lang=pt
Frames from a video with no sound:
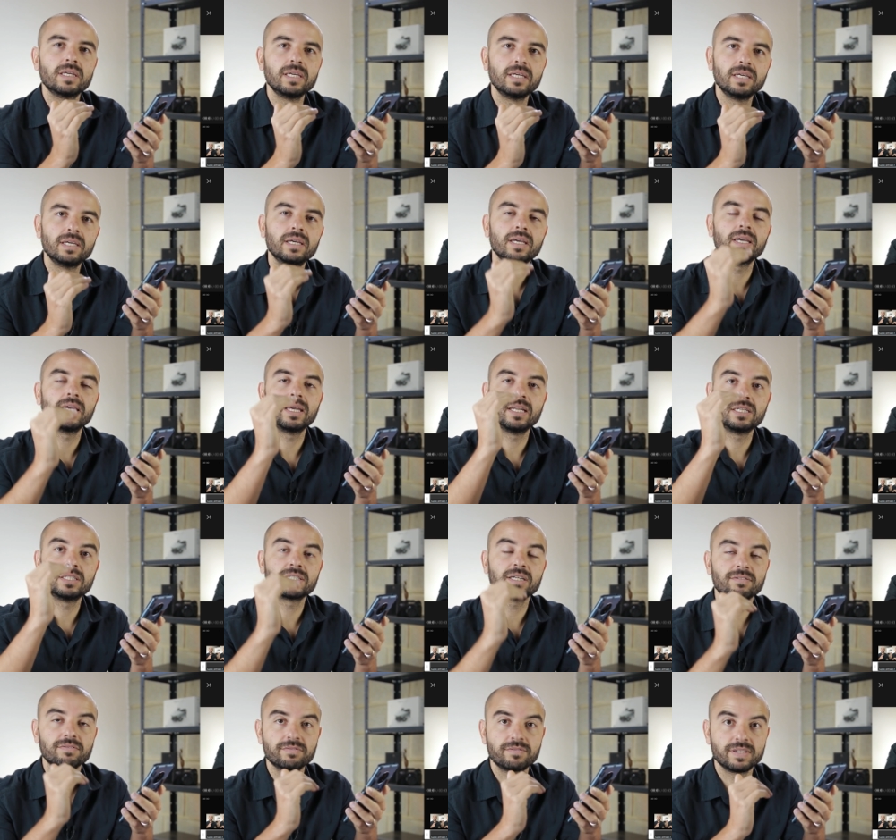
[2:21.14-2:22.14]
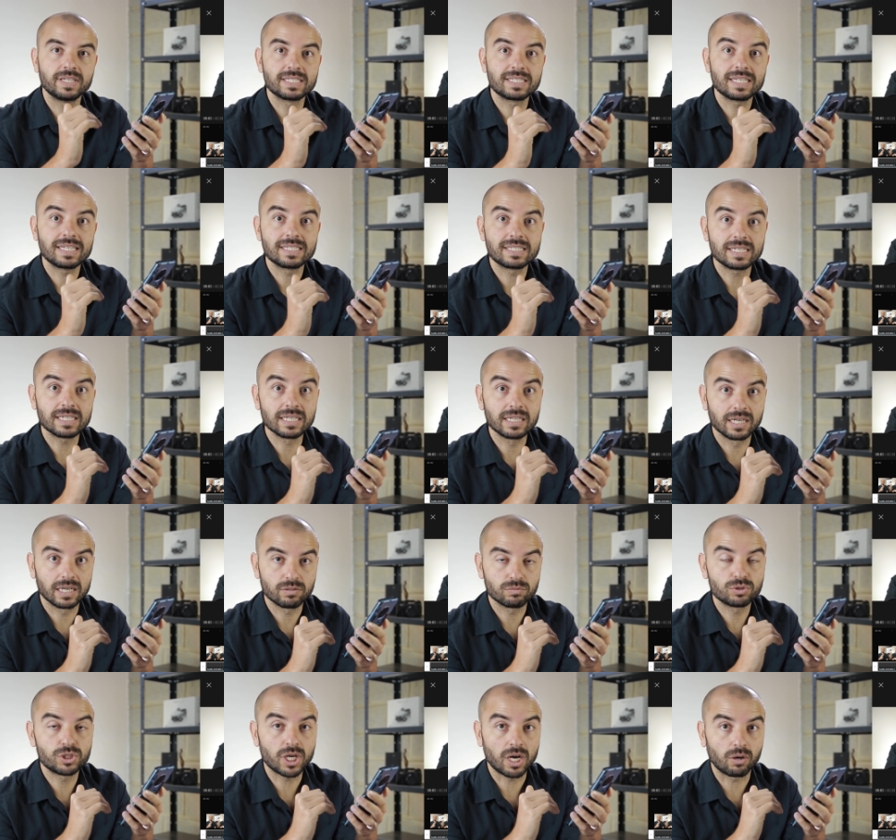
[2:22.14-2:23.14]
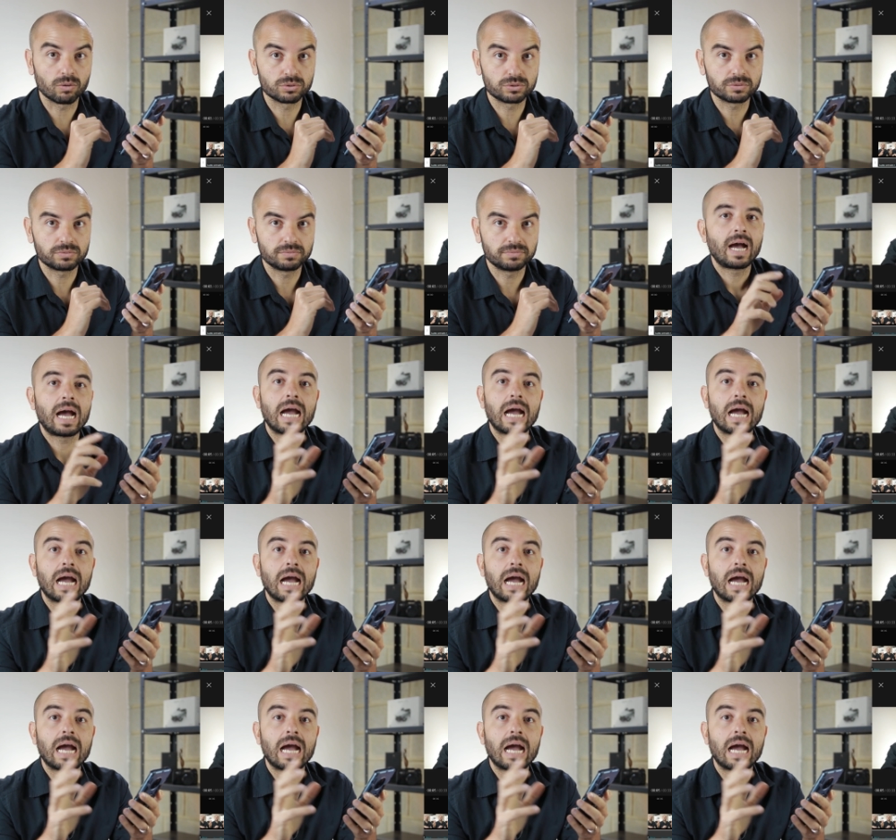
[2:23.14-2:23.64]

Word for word: e ele já fez esse ganho de áudio.